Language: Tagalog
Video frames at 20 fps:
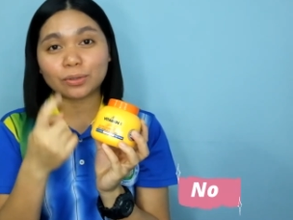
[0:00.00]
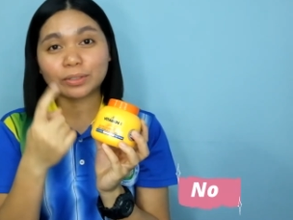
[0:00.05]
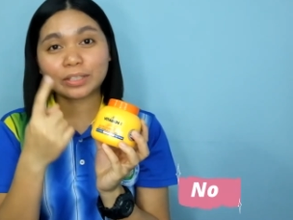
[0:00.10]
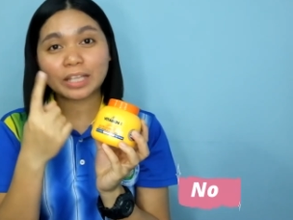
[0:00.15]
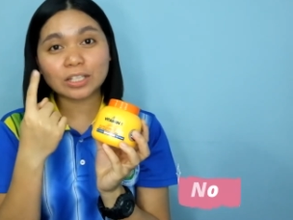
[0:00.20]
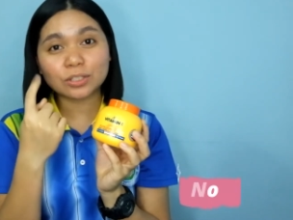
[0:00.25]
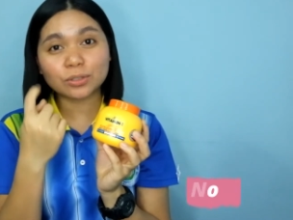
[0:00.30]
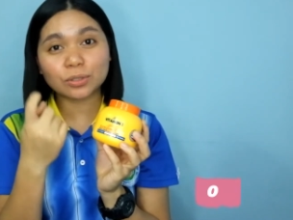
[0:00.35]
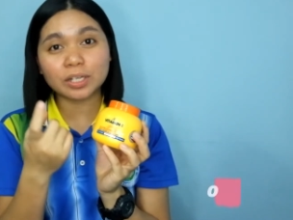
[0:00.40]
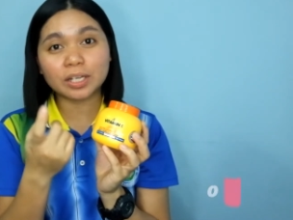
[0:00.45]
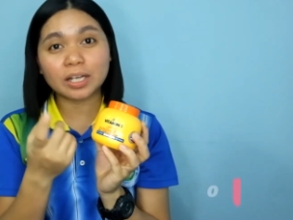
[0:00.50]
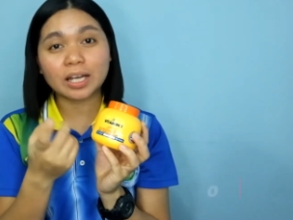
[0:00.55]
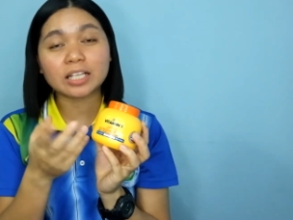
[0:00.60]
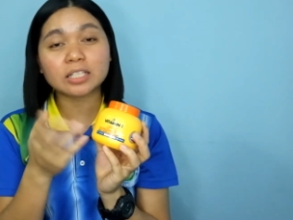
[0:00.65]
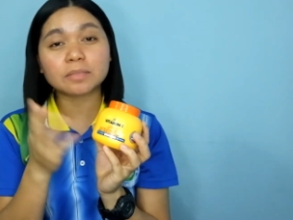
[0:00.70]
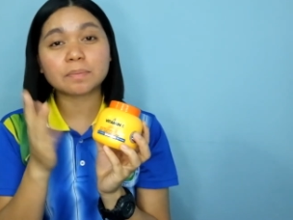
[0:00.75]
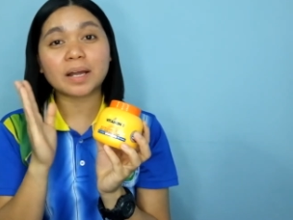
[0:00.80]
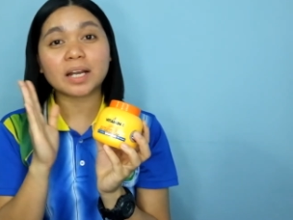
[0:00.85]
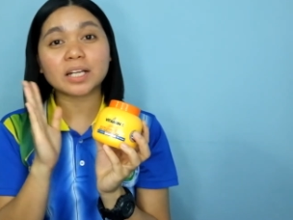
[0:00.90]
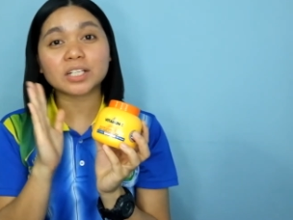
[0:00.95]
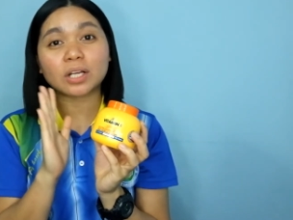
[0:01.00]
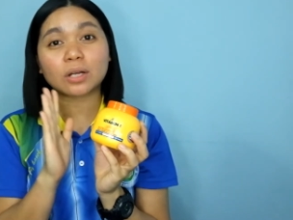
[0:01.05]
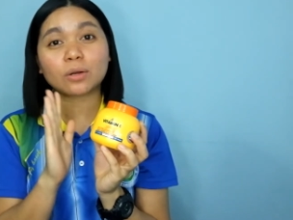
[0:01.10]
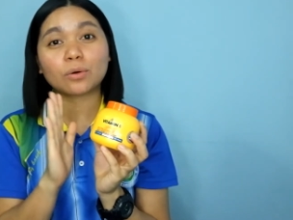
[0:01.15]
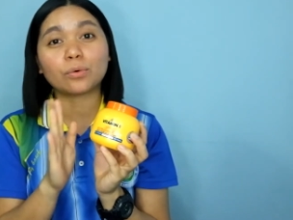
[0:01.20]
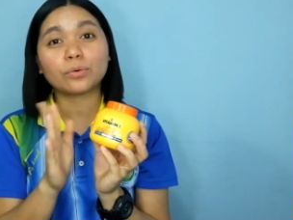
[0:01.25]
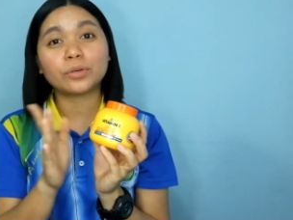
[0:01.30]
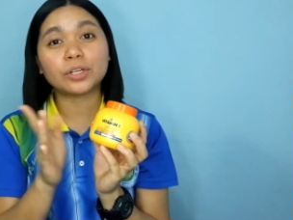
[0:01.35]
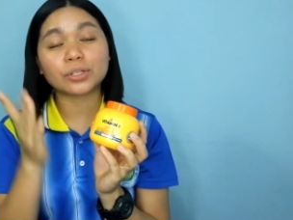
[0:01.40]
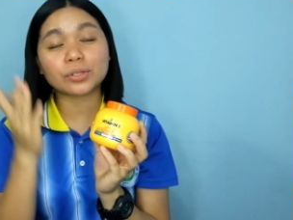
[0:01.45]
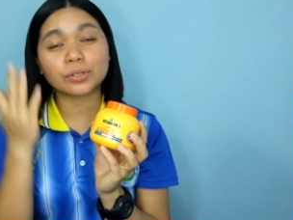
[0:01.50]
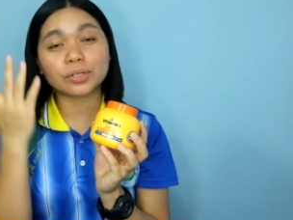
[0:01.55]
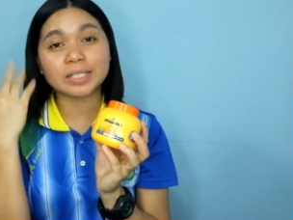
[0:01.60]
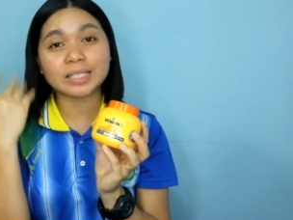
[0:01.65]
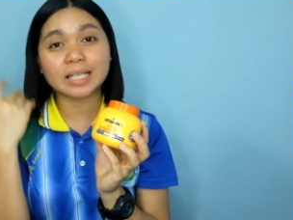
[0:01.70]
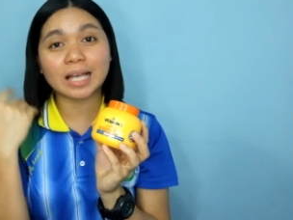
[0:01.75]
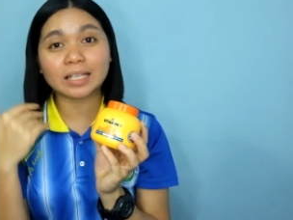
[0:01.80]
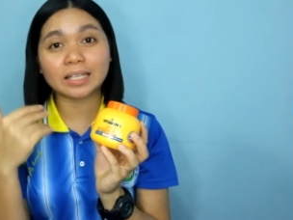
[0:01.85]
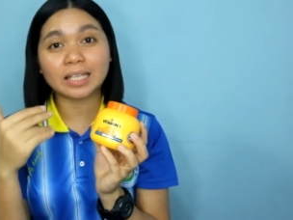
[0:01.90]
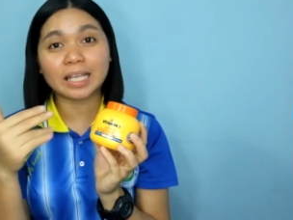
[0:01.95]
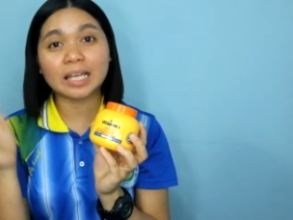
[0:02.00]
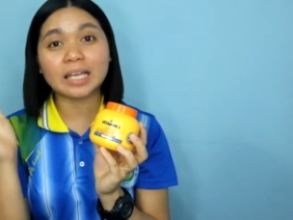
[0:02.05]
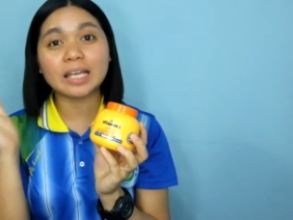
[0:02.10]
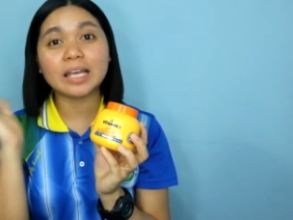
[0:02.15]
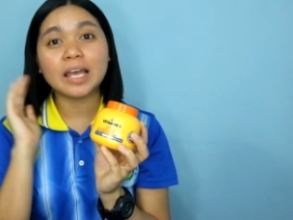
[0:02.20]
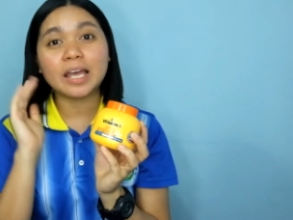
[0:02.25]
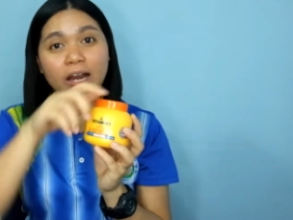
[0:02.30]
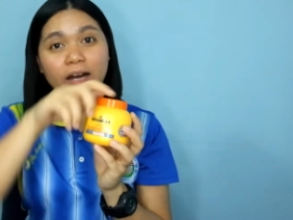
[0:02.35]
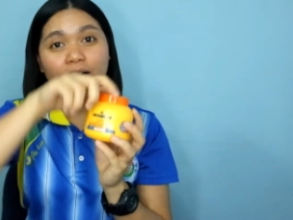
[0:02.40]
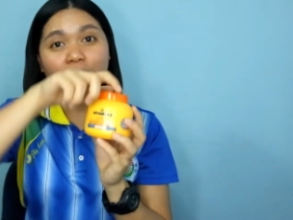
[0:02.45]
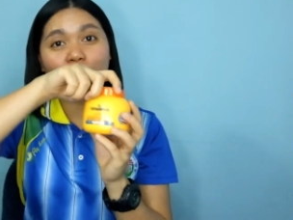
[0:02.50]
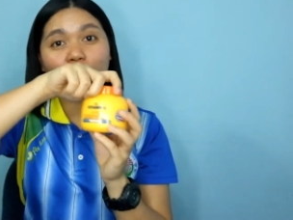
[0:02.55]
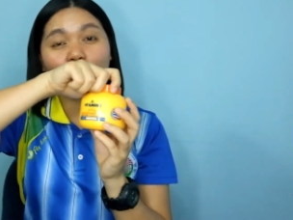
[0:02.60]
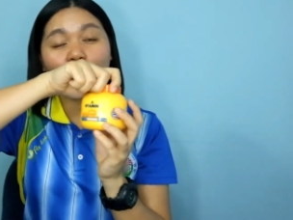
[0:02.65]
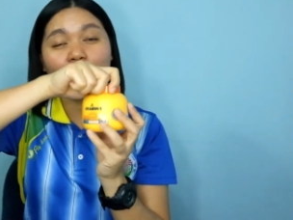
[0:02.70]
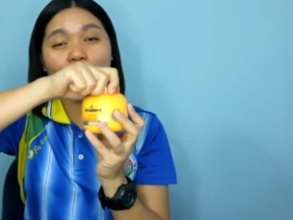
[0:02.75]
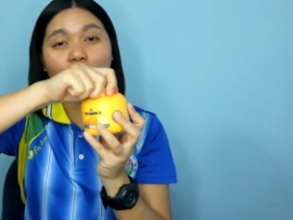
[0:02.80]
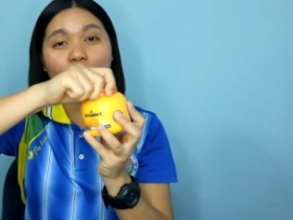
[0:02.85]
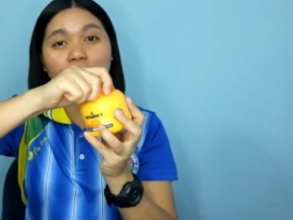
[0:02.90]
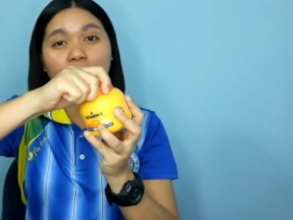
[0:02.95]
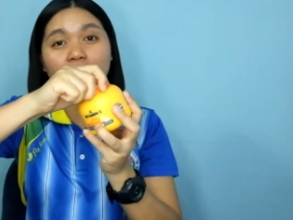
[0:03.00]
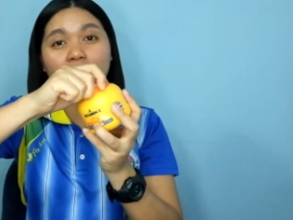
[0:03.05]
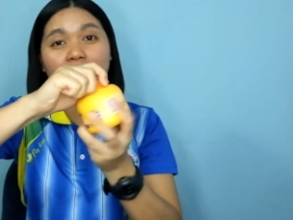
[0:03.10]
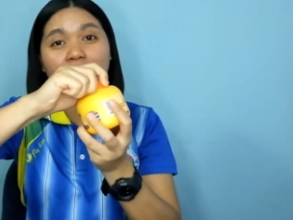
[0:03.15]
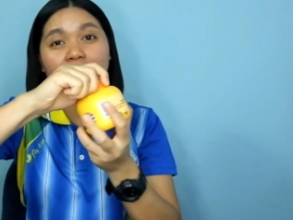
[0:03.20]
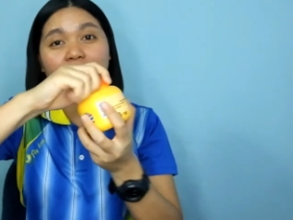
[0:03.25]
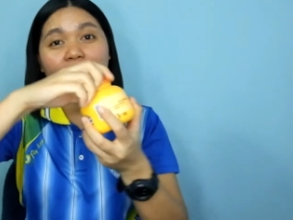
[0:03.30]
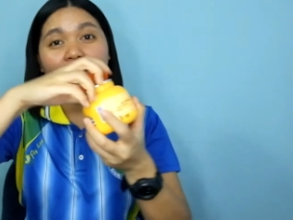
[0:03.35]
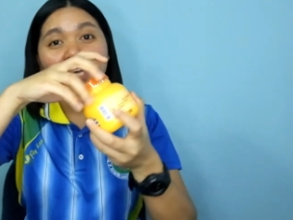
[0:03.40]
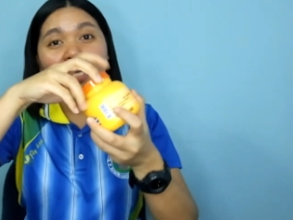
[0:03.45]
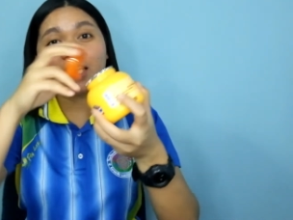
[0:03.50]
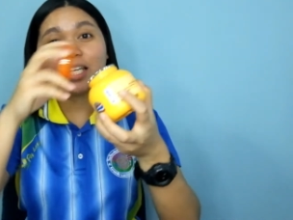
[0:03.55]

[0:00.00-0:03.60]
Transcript: Yung texture niya guys, para siyang conditioner sa ating hair. So, ganito siya guys.